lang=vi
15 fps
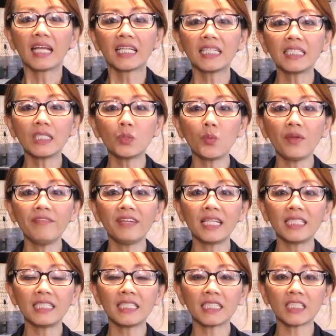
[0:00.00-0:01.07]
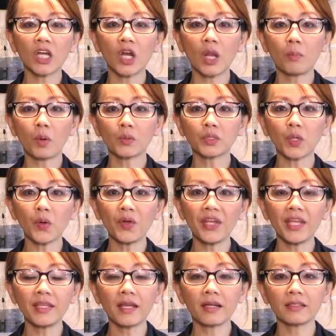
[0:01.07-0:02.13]
Kính thưa quý vị, vừa rồi là một số
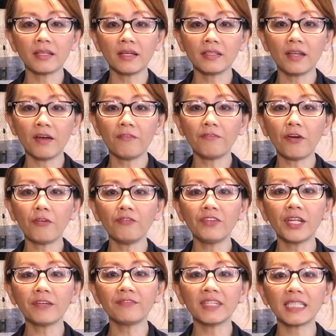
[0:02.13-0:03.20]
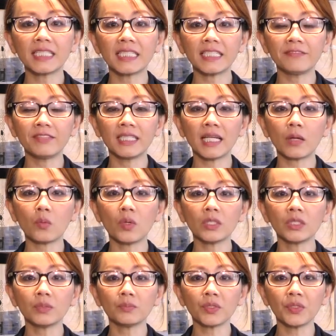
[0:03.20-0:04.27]
ghi nhận do nhóm phóng viên Việt TV
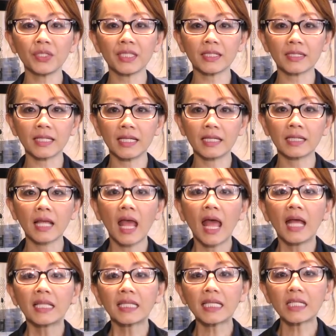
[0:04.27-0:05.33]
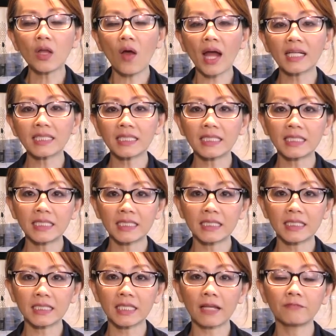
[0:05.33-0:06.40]
Network chúng tôi thực hiện. Tiết đoan tường
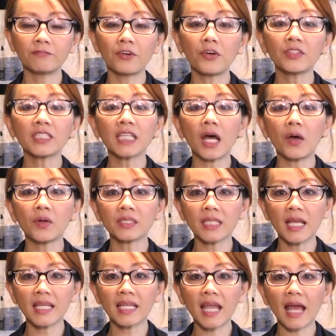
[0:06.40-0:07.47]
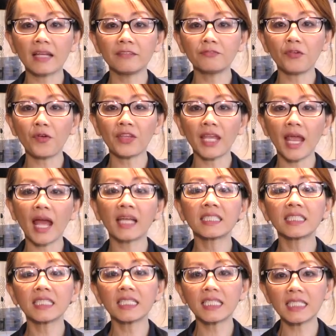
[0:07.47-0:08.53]
trình từ thành phố San Jose, California.
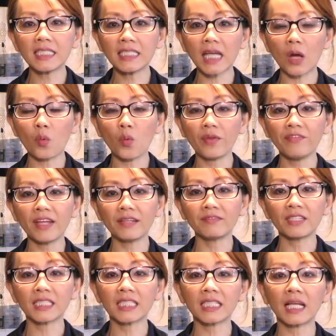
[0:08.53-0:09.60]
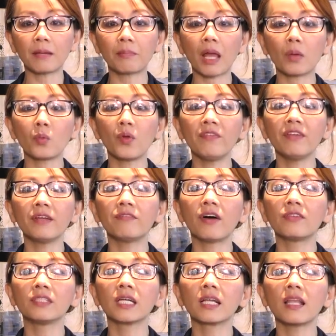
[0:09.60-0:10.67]
Xin kính chào quý vị và xin gặp lại quý vị
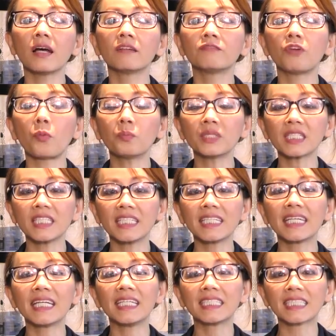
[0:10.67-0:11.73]
vào những lần phóng sự kỳ